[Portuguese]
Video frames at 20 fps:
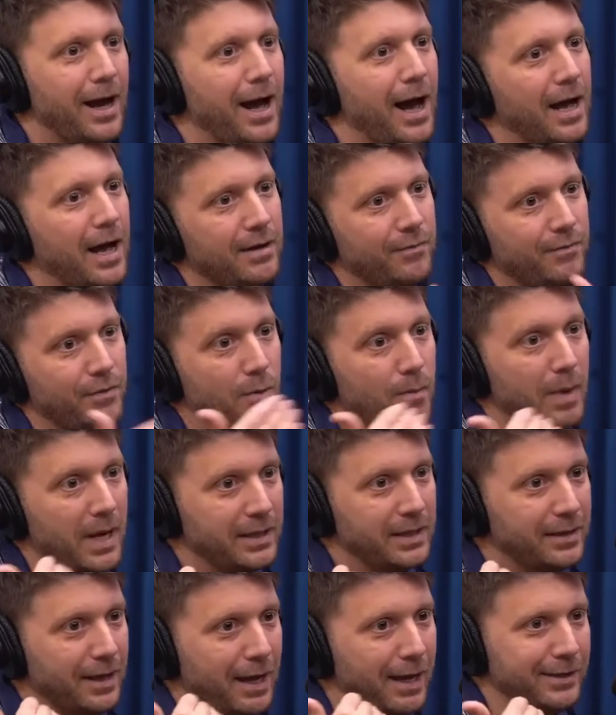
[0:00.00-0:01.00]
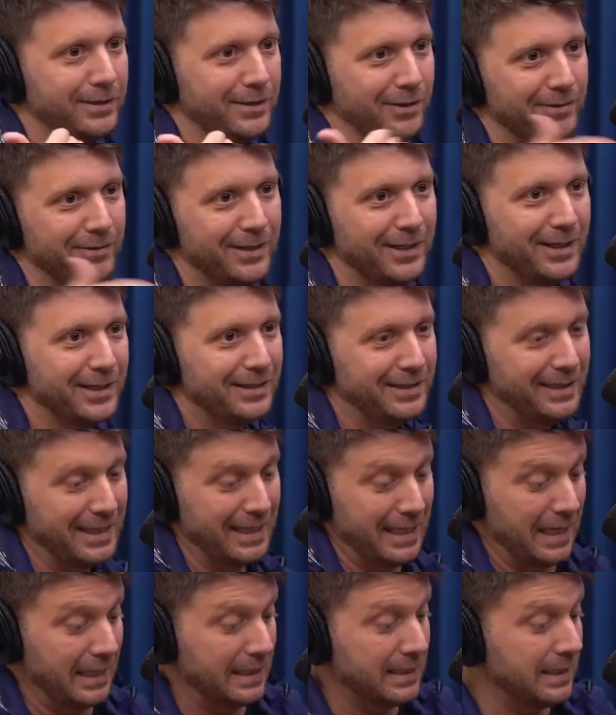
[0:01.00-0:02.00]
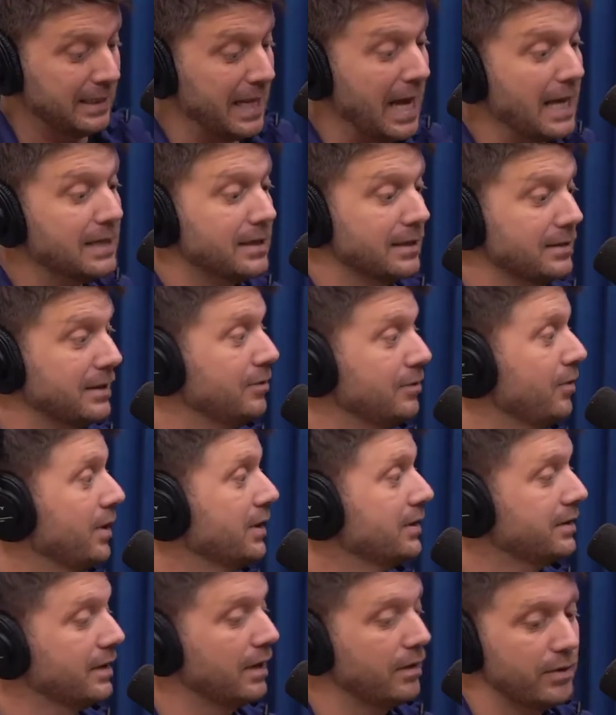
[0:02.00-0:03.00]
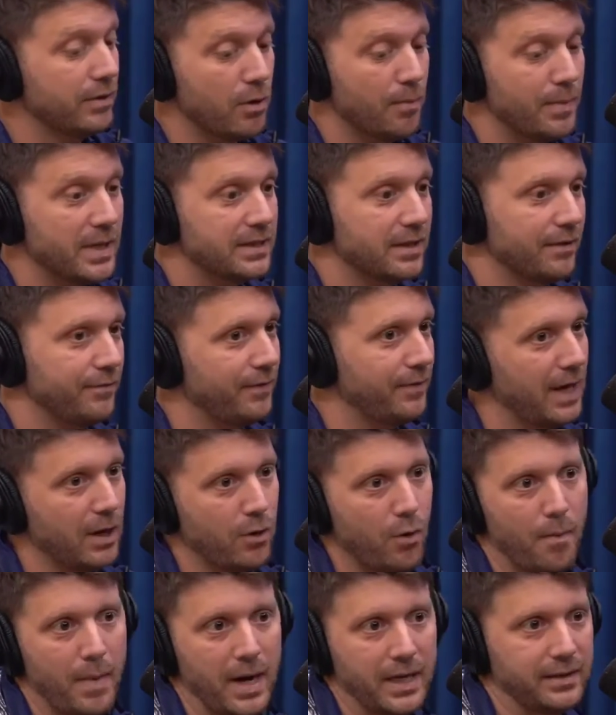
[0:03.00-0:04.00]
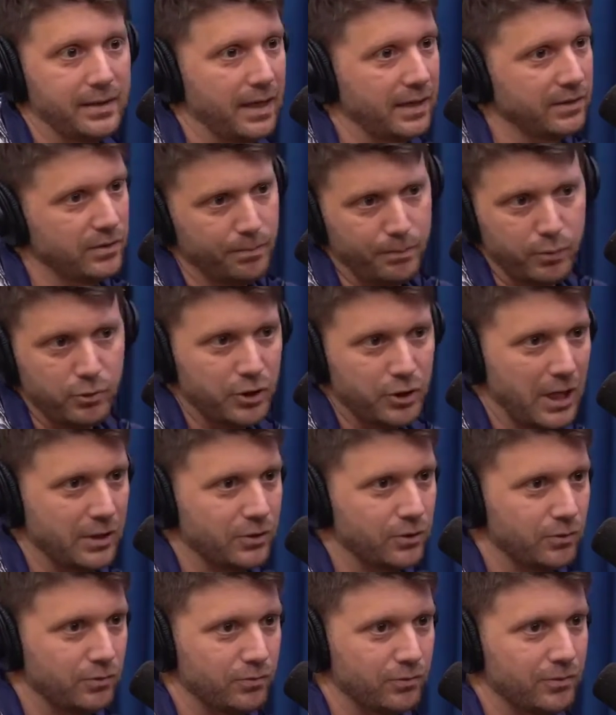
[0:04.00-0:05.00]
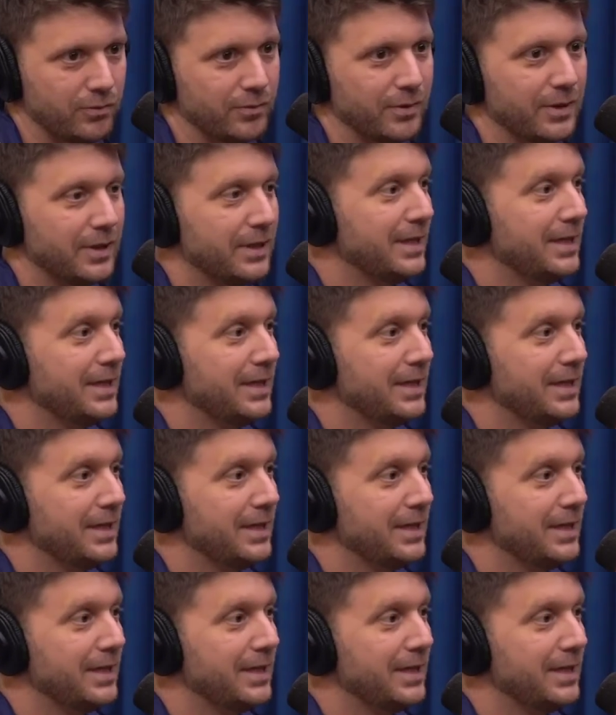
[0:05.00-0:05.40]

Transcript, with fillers: Aí vi o Mike Tyson nesse, nessa situação e comecei a falar com o Mike Tyson, puxar assunto.